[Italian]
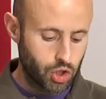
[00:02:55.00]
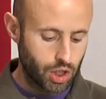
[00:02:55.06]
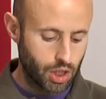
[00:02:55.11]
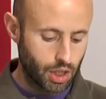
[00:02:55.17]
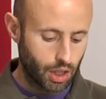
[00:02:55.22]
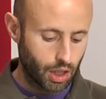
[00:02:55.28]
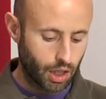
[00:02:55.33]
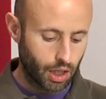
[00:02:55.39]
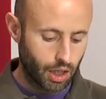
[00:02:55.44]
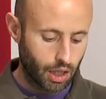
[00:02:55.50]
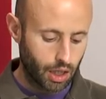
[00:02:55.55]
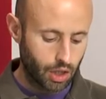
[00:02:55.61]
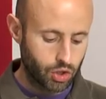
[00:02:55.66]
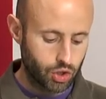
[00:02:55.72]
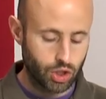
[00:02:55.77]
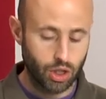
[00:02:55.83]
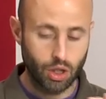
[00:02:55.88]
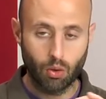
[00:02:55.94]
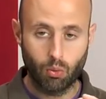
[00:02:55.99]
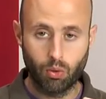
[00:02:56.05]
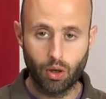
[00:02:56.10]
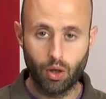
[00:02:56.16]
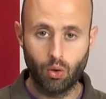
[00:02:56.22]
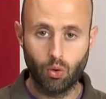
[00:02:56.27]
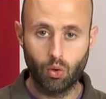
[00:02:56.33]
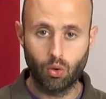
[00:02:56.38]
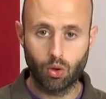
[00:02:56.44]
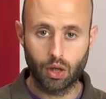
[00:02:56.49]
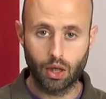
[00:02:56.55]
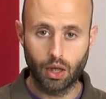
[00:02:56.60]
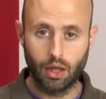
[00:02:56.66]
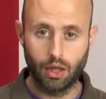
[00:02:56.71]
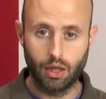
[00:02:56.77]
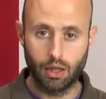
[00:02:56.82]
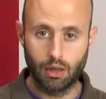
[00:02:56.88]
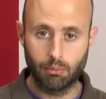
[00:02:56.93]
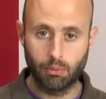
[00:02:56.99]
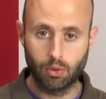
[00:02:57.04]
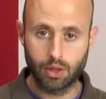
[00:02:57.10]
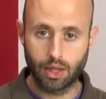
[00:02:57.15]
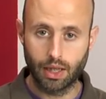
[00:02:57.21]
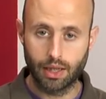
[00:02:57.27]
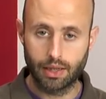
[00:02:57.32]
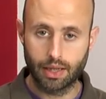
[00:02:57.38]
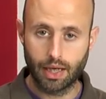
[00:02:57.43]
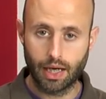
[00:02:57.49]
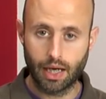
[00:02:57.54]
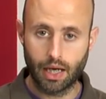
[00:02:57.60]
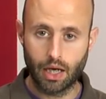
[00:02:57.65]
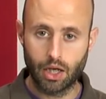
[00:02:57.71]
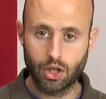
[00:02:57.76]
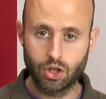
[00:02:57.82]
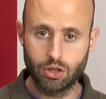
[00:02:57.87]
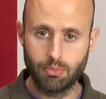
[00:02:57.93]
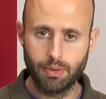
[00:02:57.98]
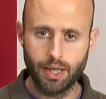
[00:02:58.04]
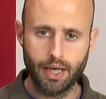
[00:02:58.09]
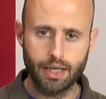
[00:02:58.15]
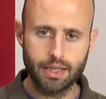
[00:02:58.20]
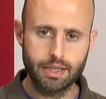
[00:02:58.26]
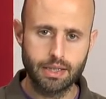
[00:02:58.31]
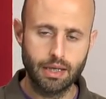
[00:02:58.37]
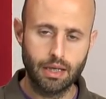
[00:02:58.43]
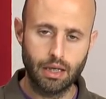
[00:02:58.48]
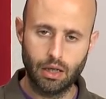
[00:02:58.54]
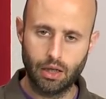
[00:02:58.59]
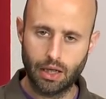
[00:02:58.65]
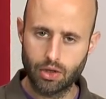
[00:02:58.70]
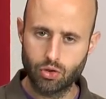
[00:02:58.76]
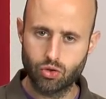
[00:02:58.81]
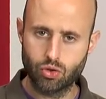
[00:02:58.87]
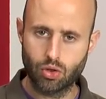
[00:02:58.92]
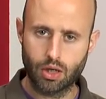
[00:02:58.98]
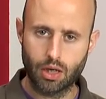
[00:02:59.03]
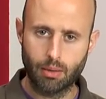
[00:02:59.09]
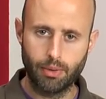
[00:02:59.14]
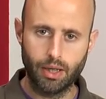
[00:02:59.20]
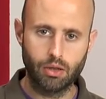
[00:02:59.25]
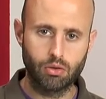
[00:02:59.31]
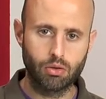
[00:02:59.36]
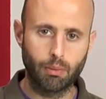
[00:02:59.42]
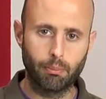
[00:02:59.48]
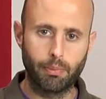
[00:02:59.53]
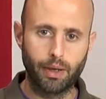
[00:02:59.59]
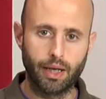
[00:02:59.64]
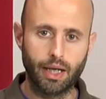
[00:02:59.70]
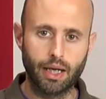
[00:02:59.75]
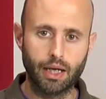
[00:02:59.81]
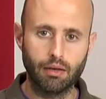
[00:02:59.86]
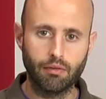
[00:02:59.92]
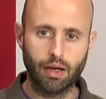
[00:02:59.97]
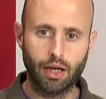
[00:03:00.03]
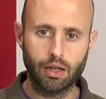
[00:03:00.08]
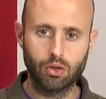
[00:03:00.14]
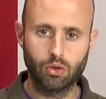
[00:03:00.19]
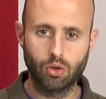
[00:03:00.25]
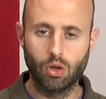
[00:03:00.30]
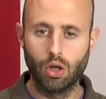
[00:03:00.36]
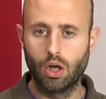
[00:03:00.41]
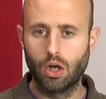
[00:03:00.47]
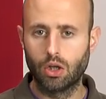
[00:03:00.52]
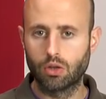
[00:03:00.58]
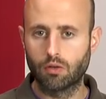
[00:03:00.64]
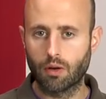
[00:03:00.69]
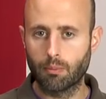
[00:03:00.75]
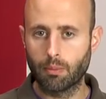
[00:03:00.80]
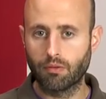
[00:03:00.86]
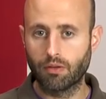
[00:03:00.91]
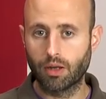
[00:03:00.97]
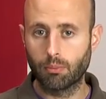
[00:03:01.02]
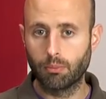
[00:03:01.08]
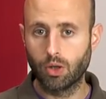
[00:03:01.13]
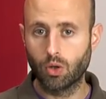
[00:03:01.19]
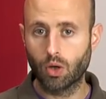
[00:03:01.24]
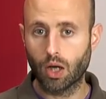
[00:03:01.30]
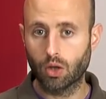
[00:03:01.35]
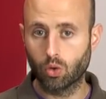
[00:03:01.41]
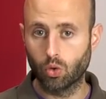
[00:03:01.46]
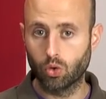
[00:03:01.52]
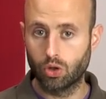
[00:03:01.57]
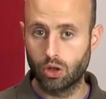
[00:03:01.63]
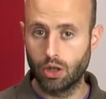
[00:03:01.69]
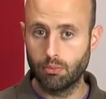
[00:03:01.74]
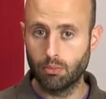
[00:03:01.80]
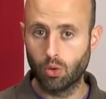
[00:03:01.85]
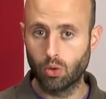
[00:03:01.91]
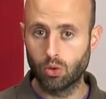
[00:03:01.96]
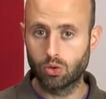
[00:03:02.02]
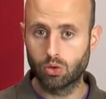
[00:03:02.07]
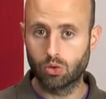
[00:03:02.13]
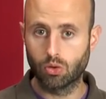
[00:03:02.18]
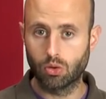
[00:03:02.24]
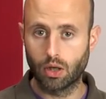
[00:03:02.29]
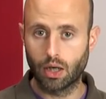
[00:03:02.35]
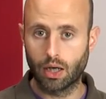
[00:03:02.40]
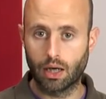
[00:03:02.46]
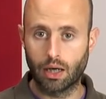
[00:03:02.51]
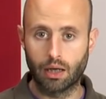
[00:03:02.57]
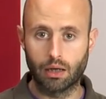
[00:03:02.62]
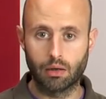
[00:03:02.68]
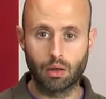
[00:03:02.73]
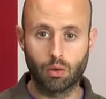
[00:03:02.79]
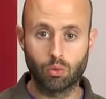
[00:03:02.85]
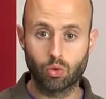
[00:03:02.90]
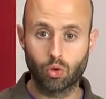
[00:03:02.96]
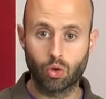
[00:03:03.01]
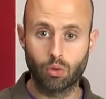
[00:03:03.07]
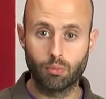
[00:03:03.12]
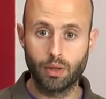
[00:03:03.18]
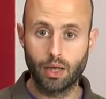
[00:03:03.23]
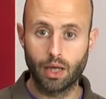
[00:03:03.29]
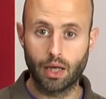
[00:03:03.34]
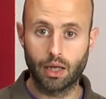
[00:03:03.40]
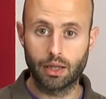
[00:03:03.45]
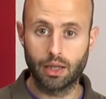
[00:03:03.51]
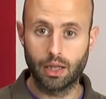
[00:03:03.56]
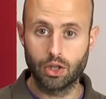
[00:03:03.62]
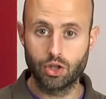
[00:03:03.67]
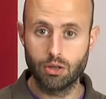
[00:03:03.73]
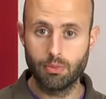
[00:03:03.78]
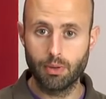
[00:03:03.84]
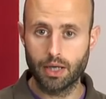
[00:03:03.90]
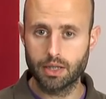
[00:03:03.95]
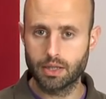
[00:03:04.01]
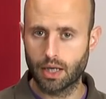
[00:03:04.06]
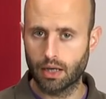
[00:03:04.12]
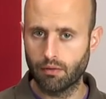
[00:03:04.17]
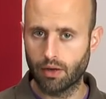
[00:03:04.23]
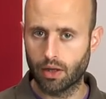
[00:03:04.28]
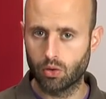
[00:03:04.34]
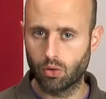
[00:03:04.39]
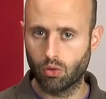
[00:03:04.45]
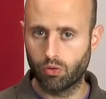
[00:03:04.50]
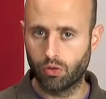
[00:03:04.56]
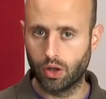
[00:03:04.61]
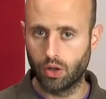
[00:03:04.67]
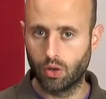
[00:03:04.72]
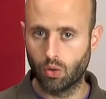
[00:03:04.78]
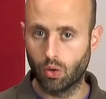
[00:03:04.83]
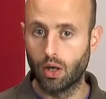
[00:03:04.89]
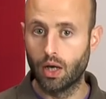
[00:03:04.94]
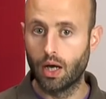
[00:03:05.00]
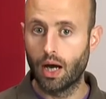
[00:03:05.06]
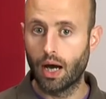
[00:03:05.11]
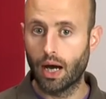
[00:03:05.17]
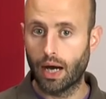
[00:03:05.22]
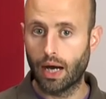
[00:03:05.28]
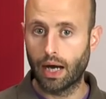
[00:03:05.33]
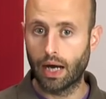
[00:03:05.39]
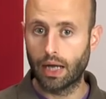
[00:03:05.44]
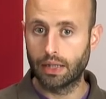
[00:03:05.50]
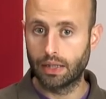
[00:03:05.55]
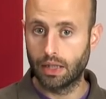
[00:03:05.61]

circa 5 ore in modalità GPS, l'aggiornamento appena arrivato dovrebbe aver migliorato di molto l'autonomia la, del GPS arrivando fino a